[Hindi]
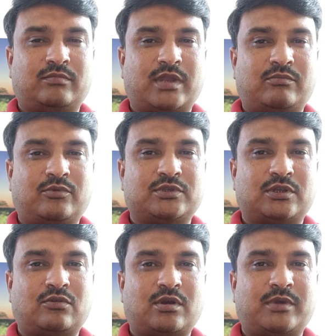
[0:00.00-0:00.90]
मैं आपको
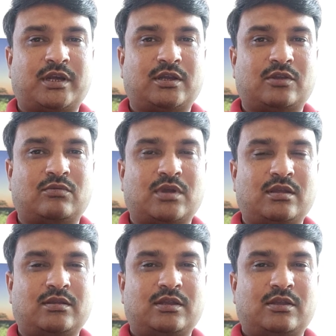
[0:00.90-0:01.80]
ज़रूर अपडेट
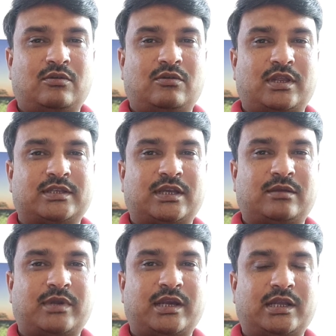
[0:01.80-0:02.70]
करूँगा और ऐसे
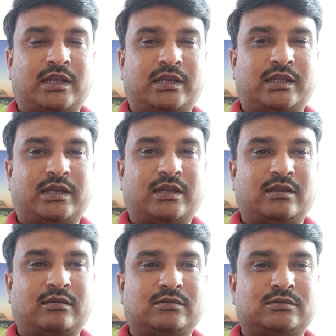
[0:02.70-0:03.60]
अपडेट के लिए
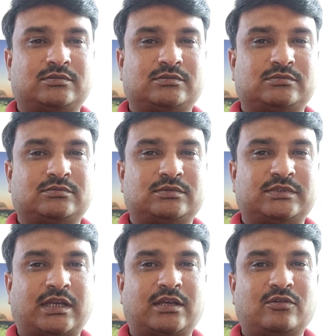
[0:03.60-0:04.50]

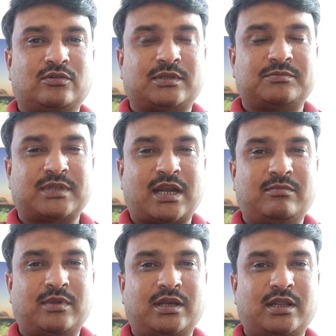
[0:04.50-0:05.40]
चैनल को
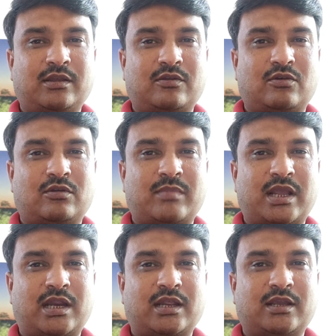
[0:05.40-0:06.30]
सब्सक्राइब करें और
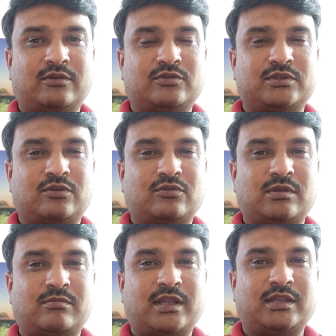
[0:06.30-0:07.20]
बेल आइकन को ज़रूर
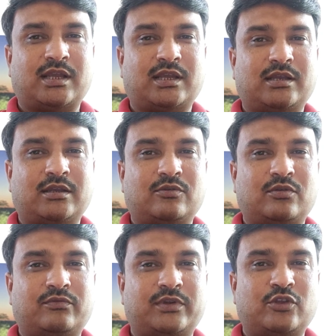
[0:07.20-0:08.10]
दबाएं ताकि अगर
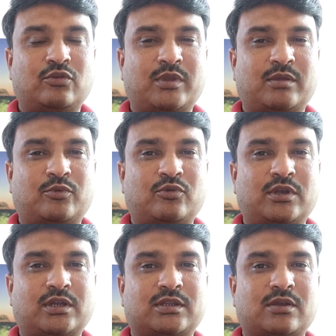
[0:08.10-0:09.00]
कोई वीडियो में
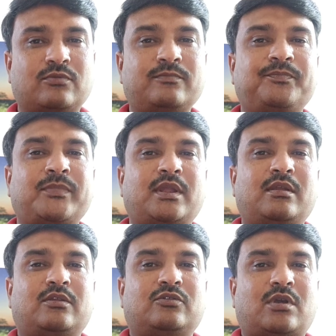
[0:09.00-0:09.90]
अपलोड करता हूँ
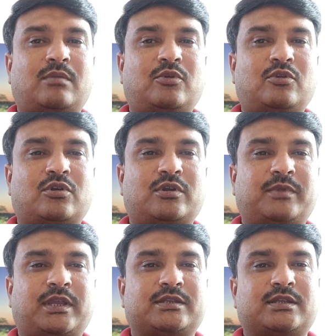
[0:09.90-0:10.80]
तो आपको
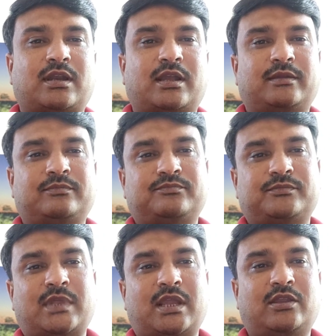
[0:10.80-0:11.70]
नोटिफिकेशन आए
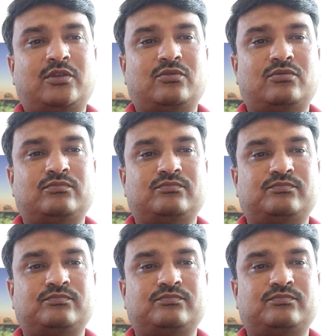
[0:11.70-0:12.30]
थैंक यू